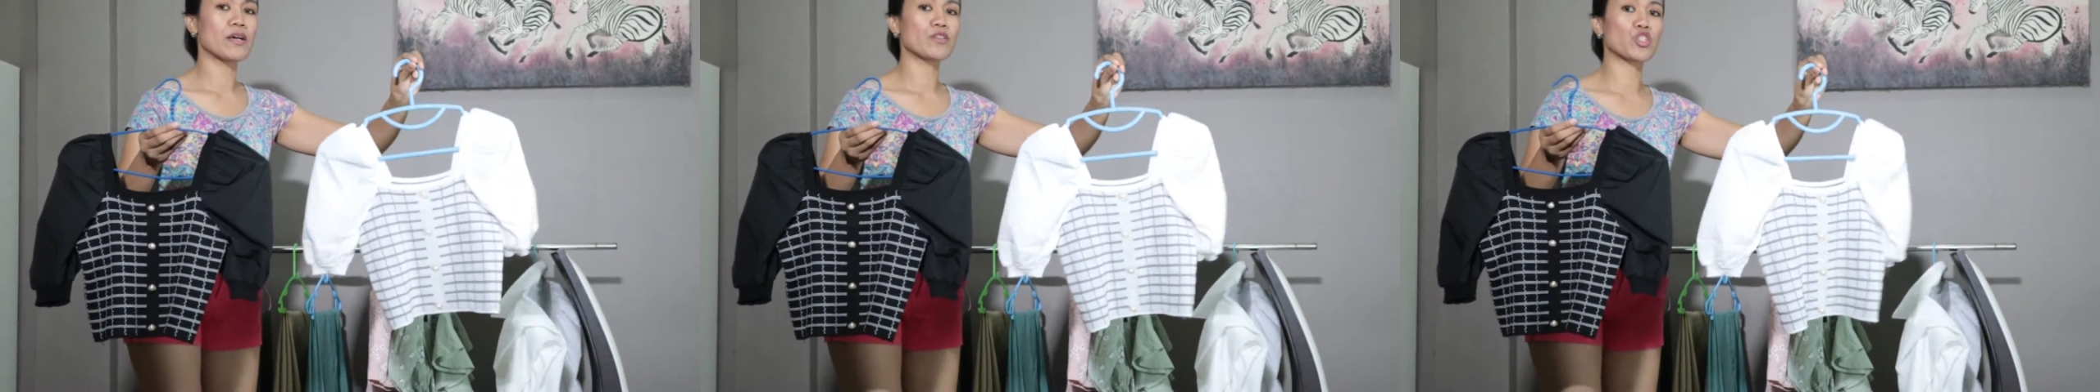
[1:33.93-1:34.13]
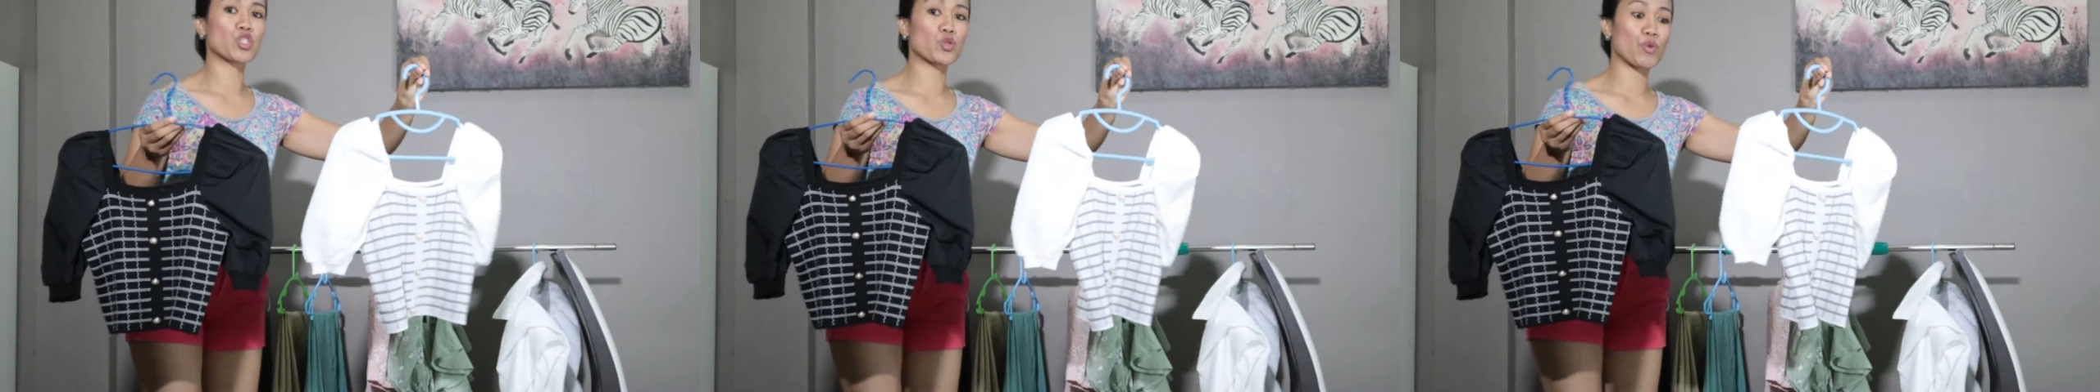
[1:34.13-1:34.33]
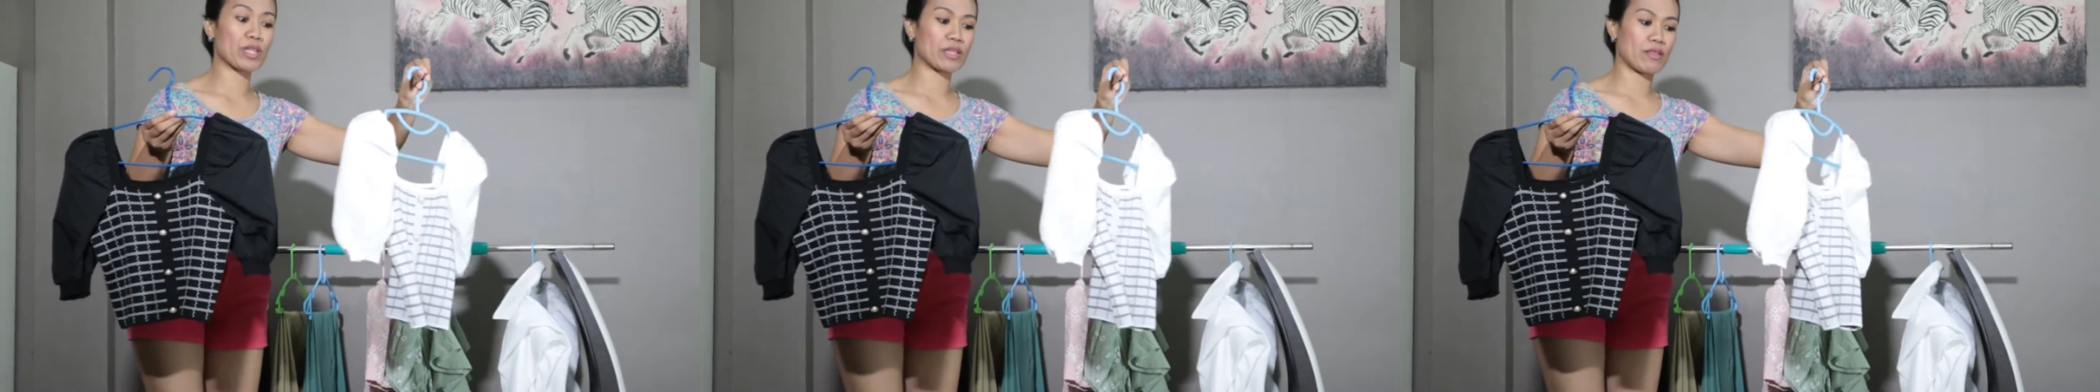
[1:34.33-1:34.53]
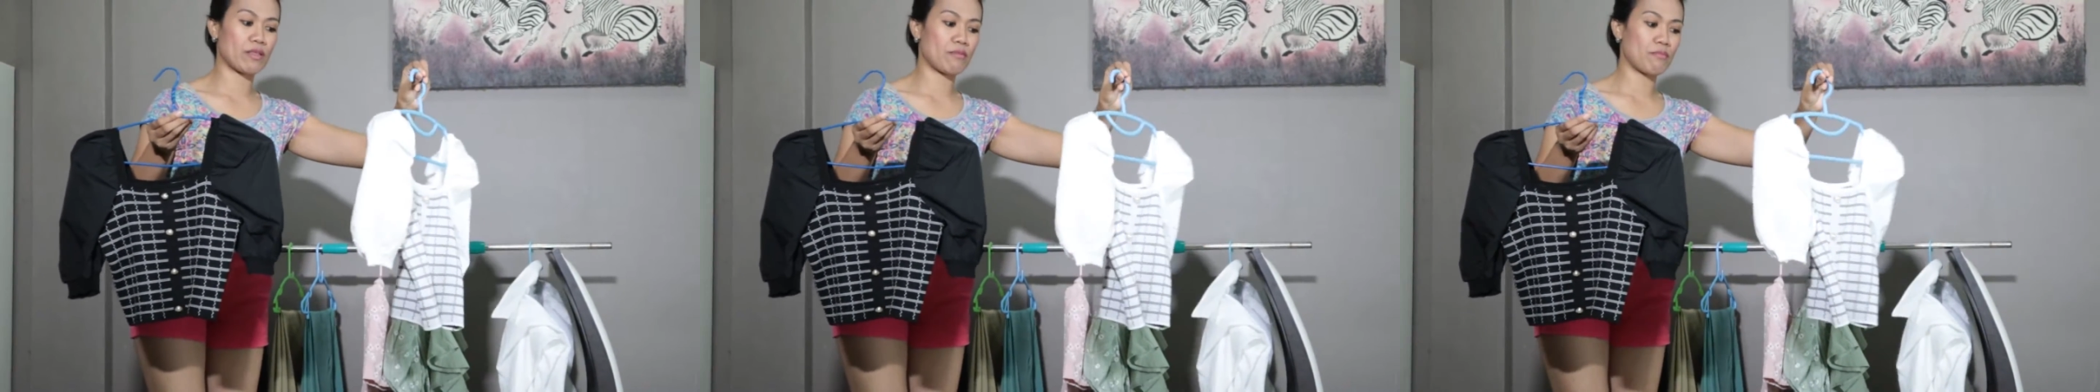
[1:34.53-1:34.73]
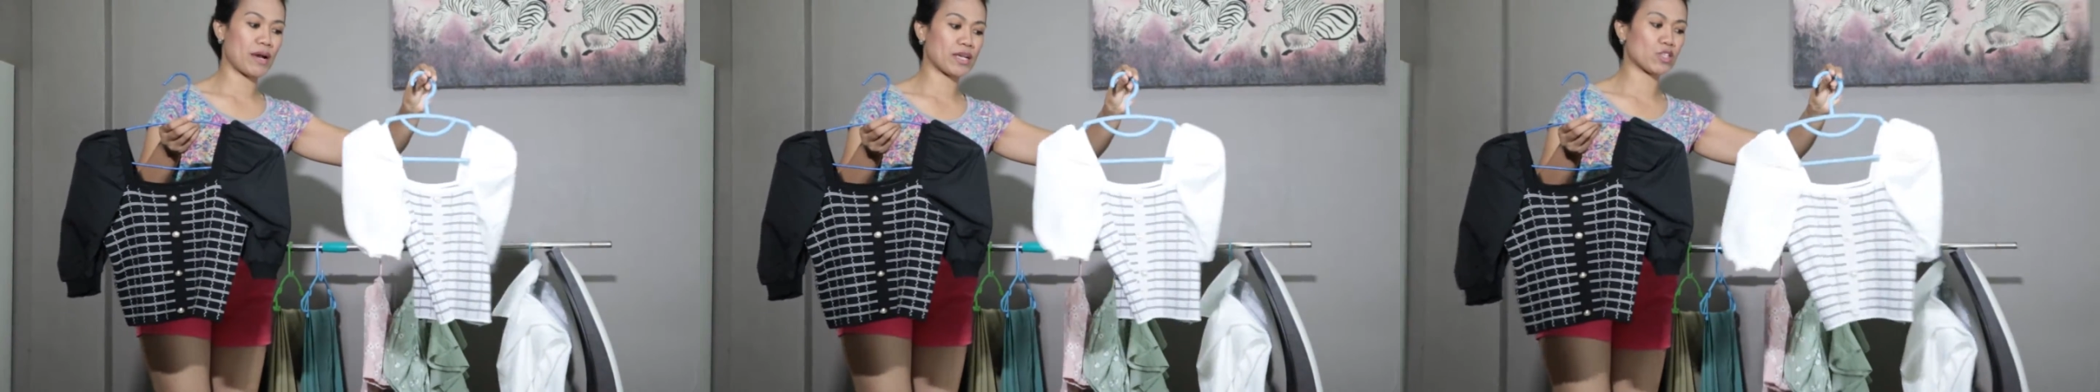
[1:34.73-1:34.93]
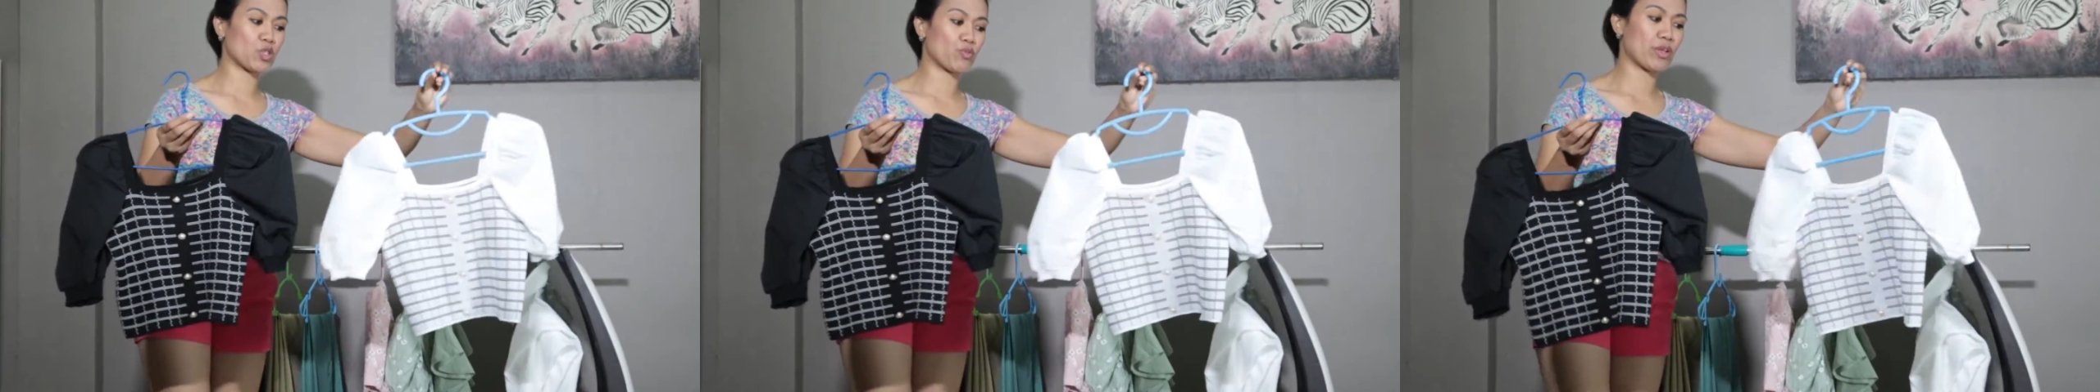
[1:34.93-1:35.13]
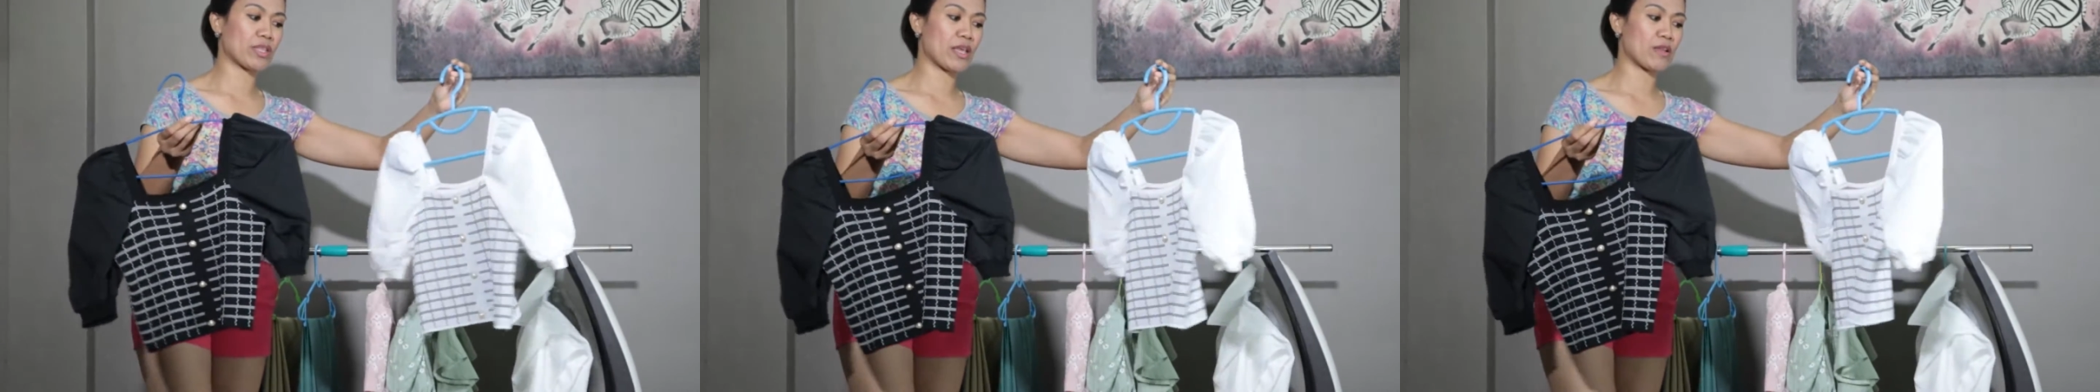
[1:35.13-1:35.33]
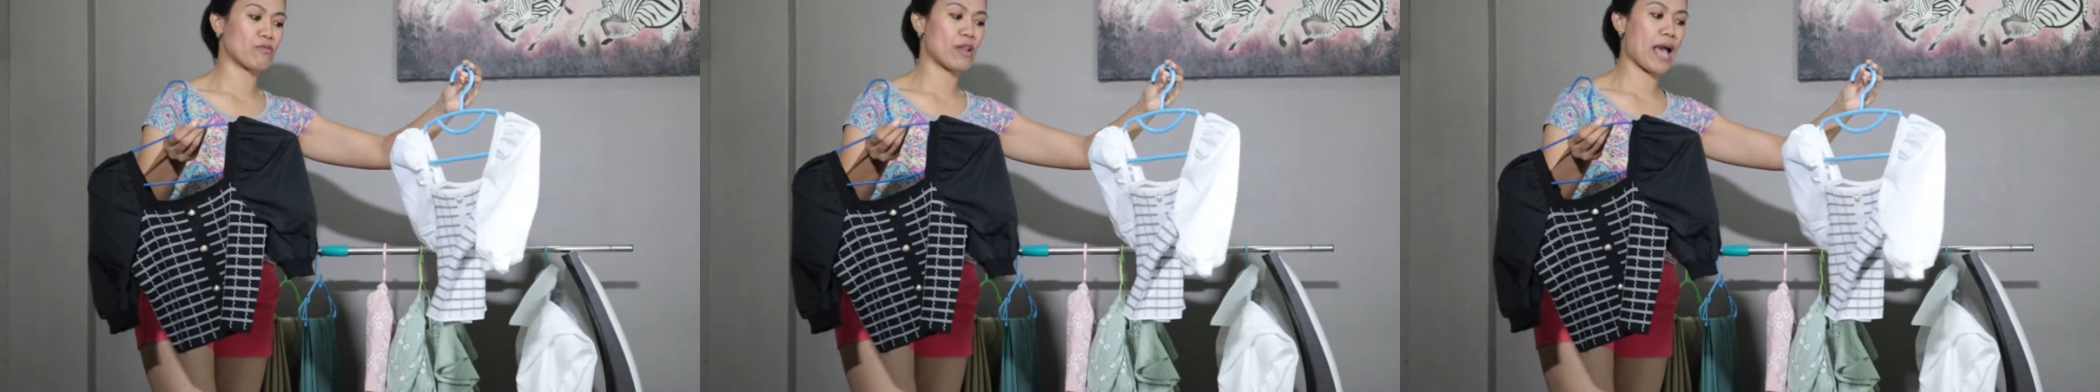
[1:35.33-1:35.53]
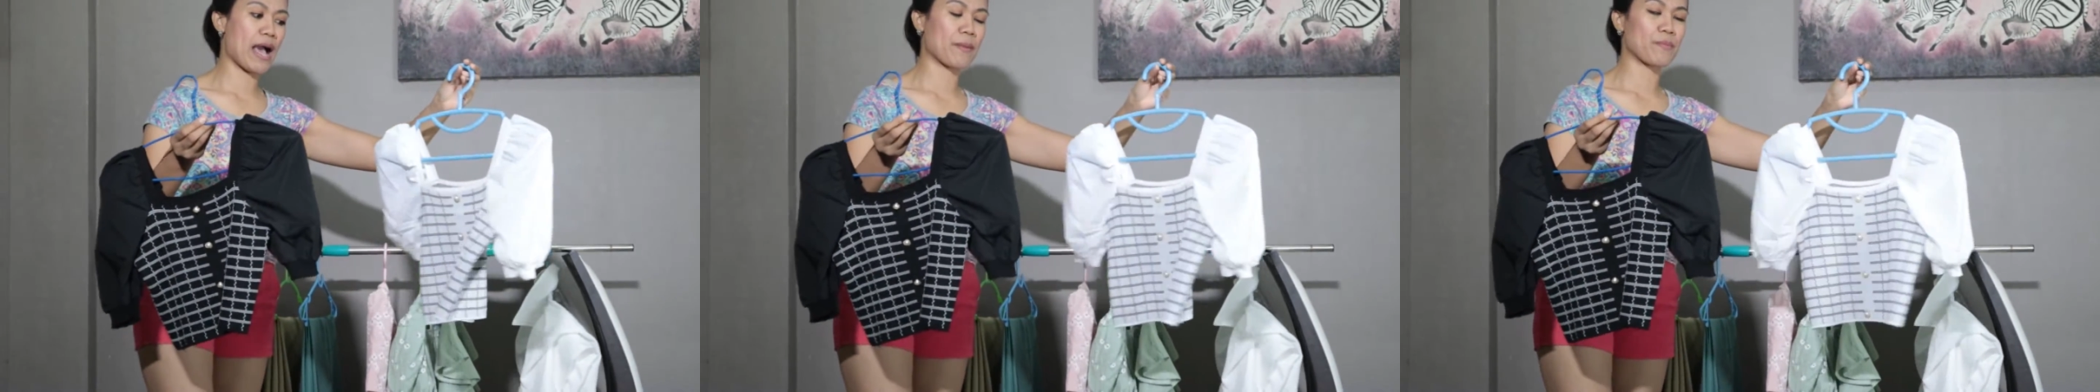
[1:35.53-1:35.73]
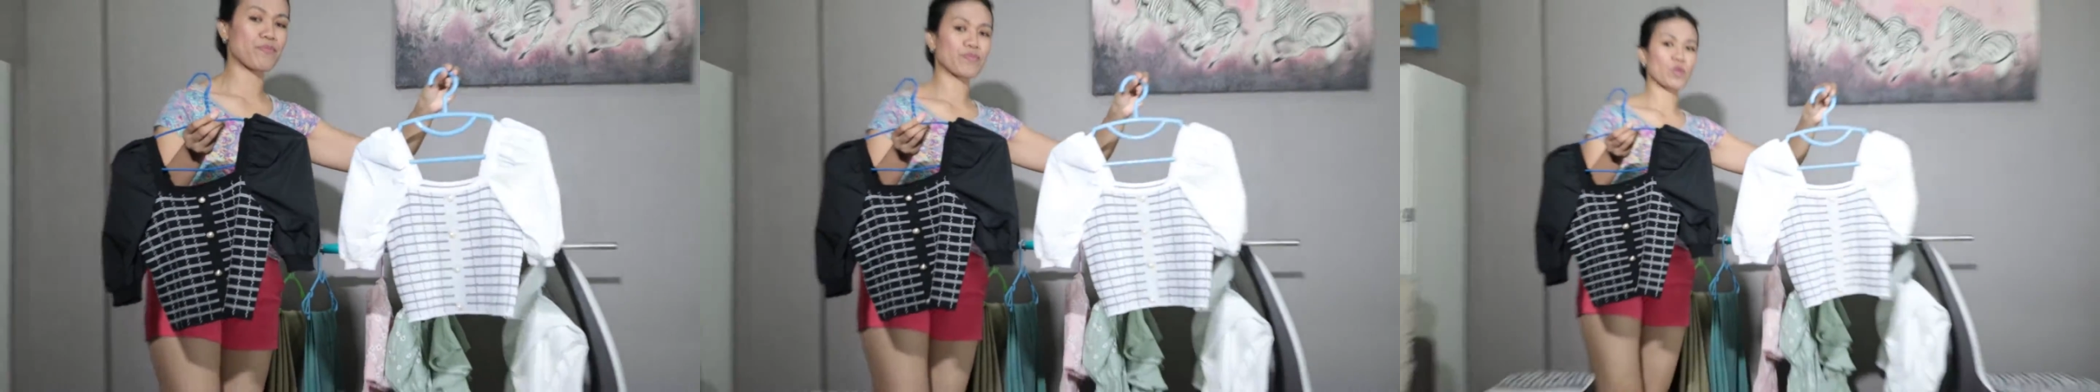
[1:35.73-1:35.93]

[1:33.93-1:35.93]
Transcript: street, mga street, ano lang,